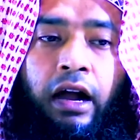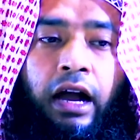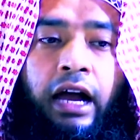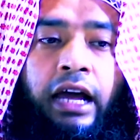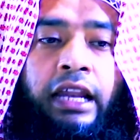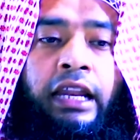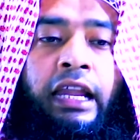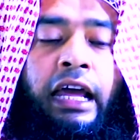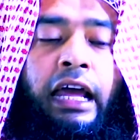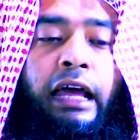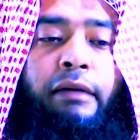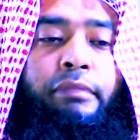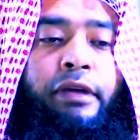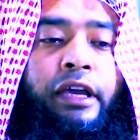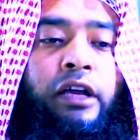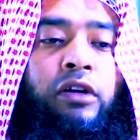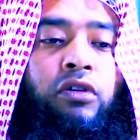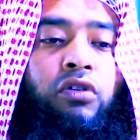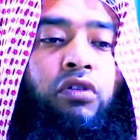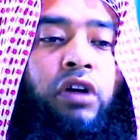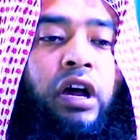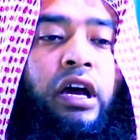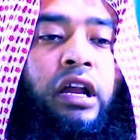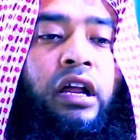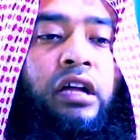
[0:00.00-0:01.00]
عن أبي
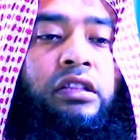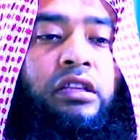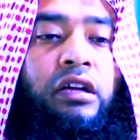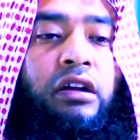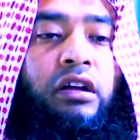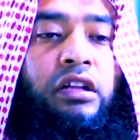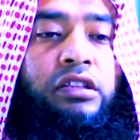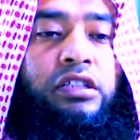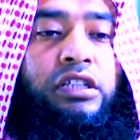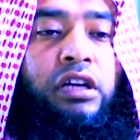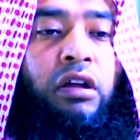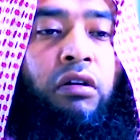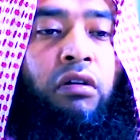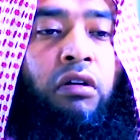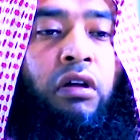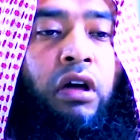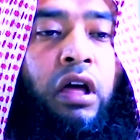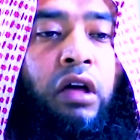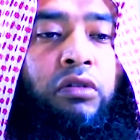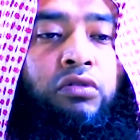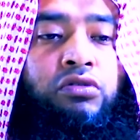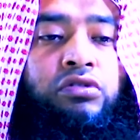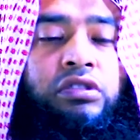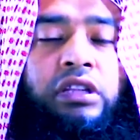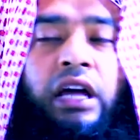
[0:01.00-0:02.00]
هريرة رضي
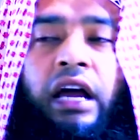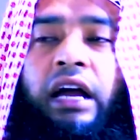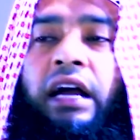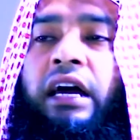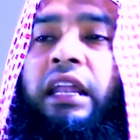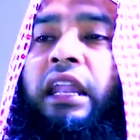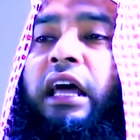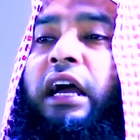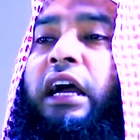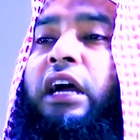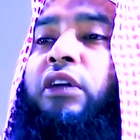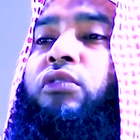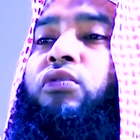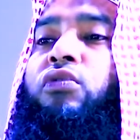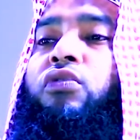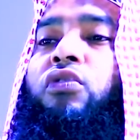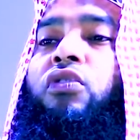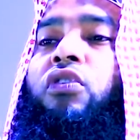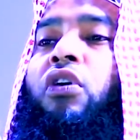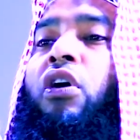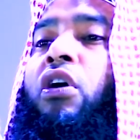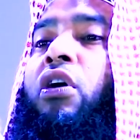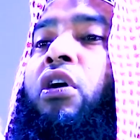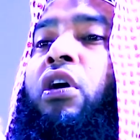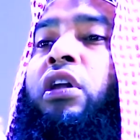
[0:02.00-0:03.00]
الله تعالى عنه
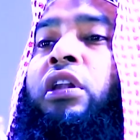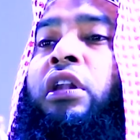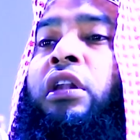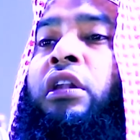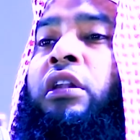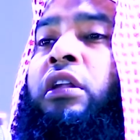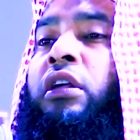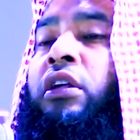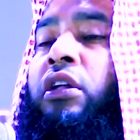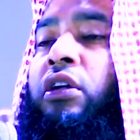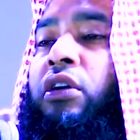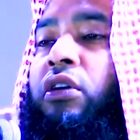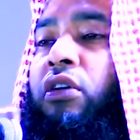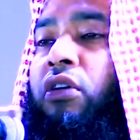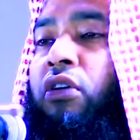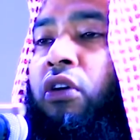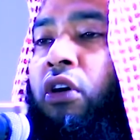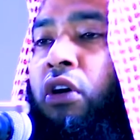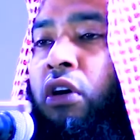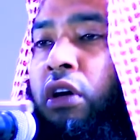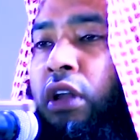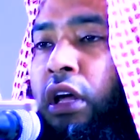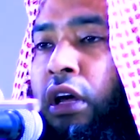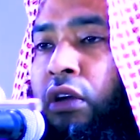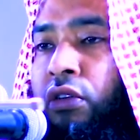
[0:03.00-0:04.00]
قال
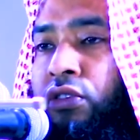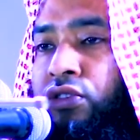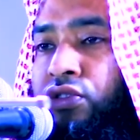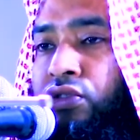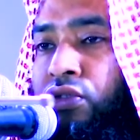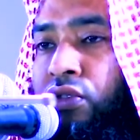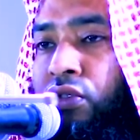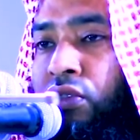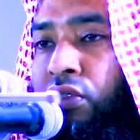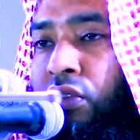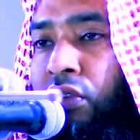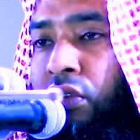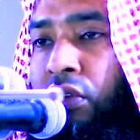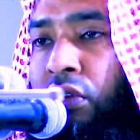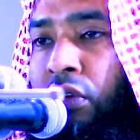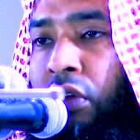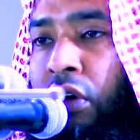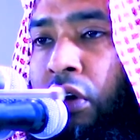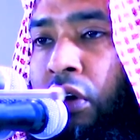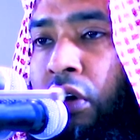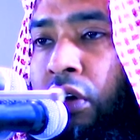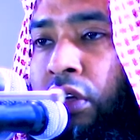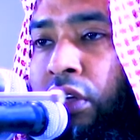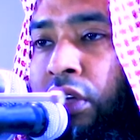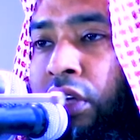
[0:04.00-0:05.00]
قال رسول
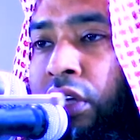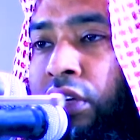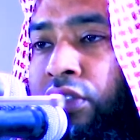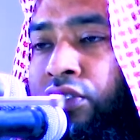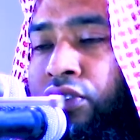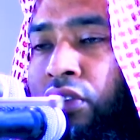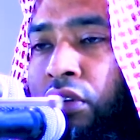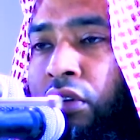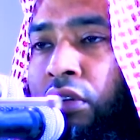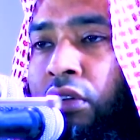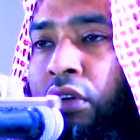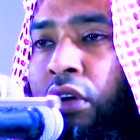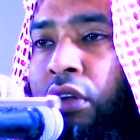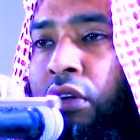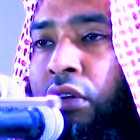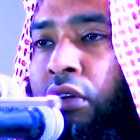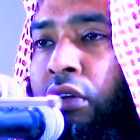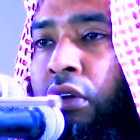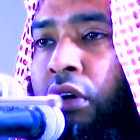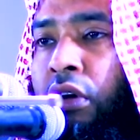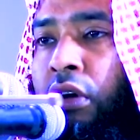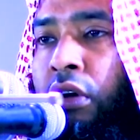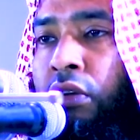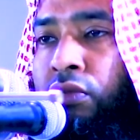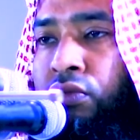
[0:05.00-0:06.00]
الله صلى
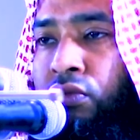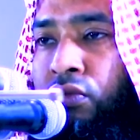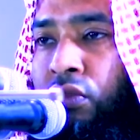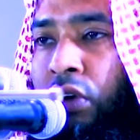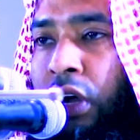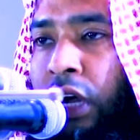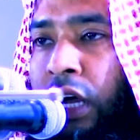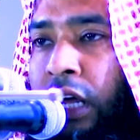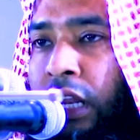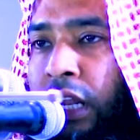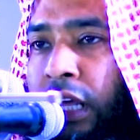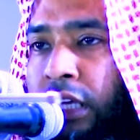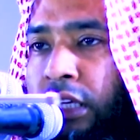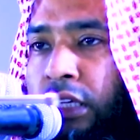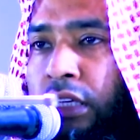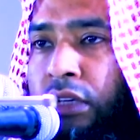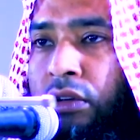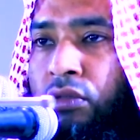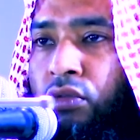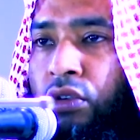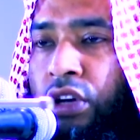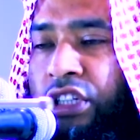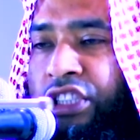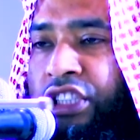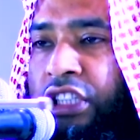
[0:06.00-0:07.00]
الله عليه
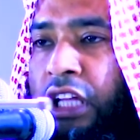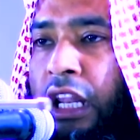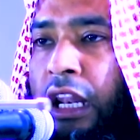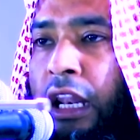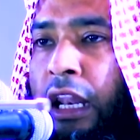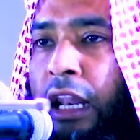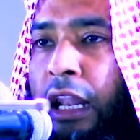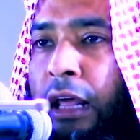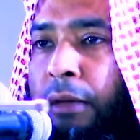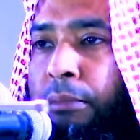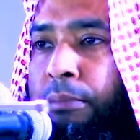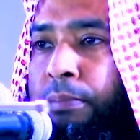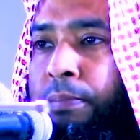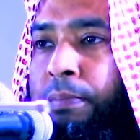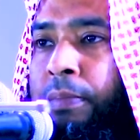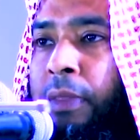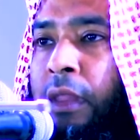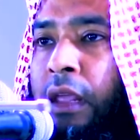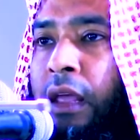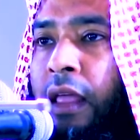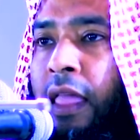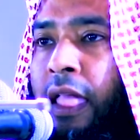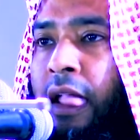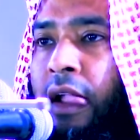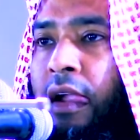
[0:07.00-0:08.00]
وسلم
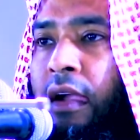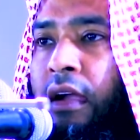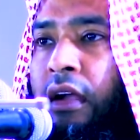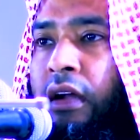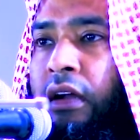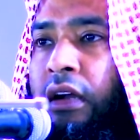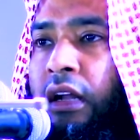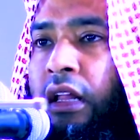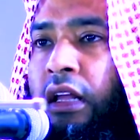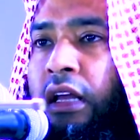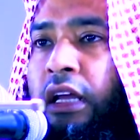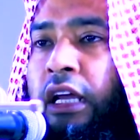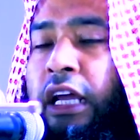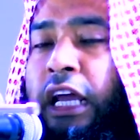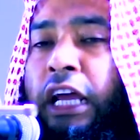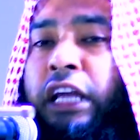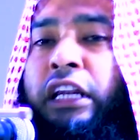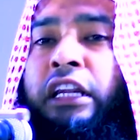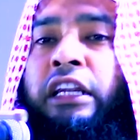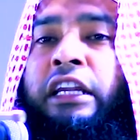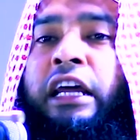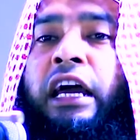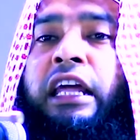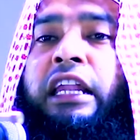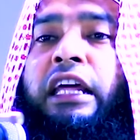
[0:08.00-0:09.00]

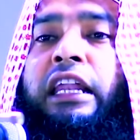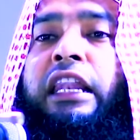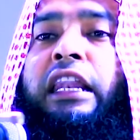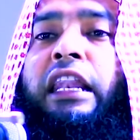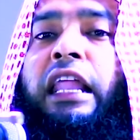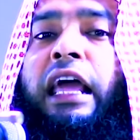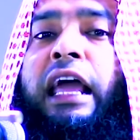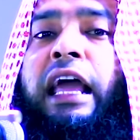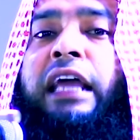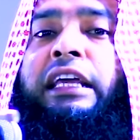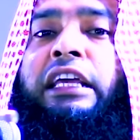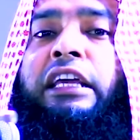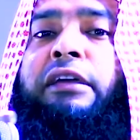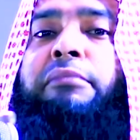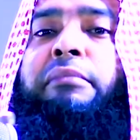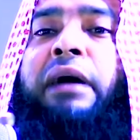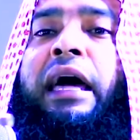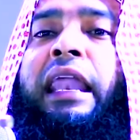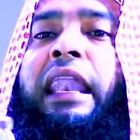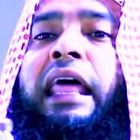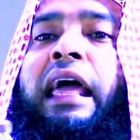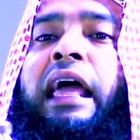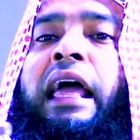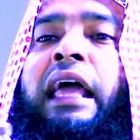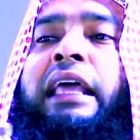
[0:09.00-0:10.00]
إن لله
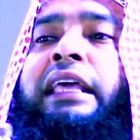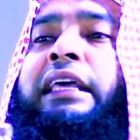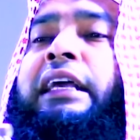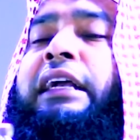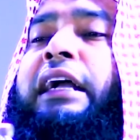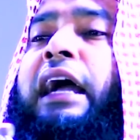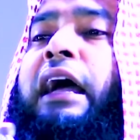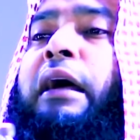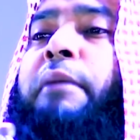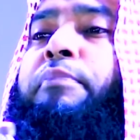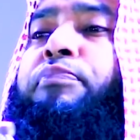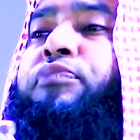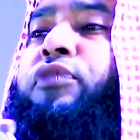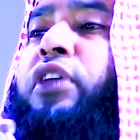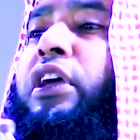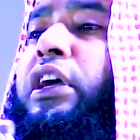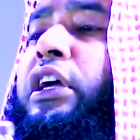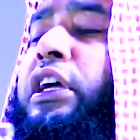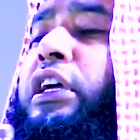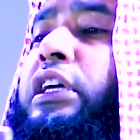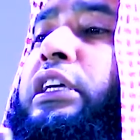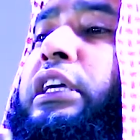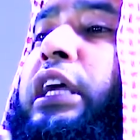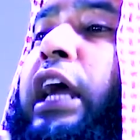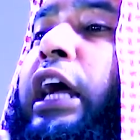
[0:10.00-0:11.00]
ملائكة
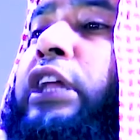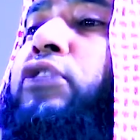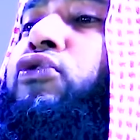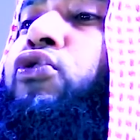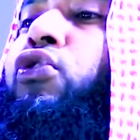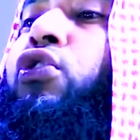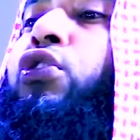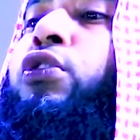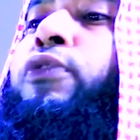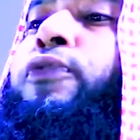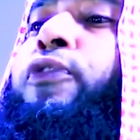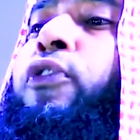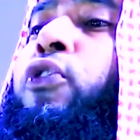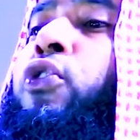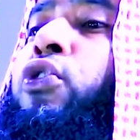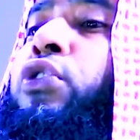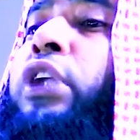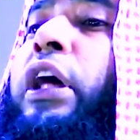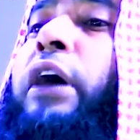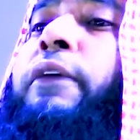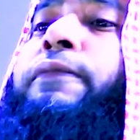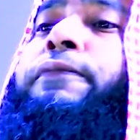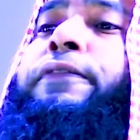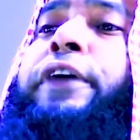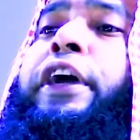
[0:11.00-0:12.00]

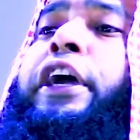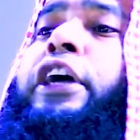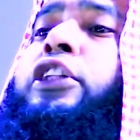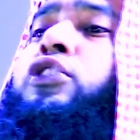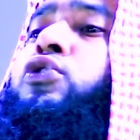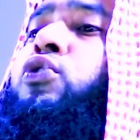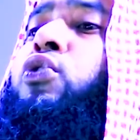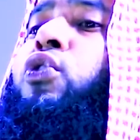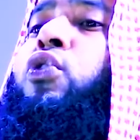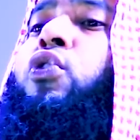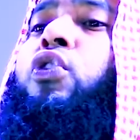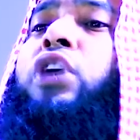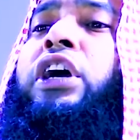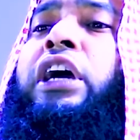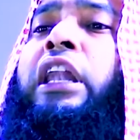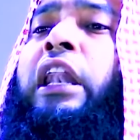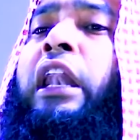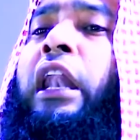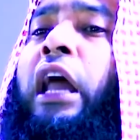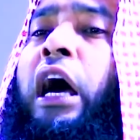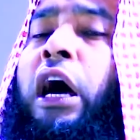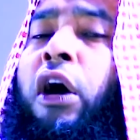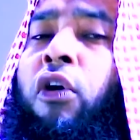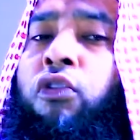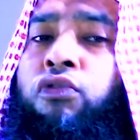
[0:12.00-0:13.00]
يطوفون في طرق
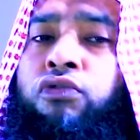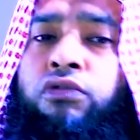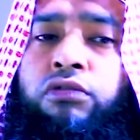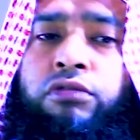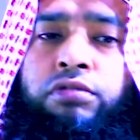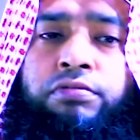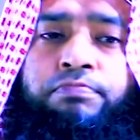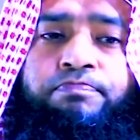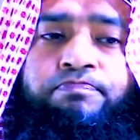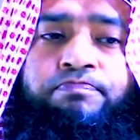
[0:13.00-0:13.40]
الأرض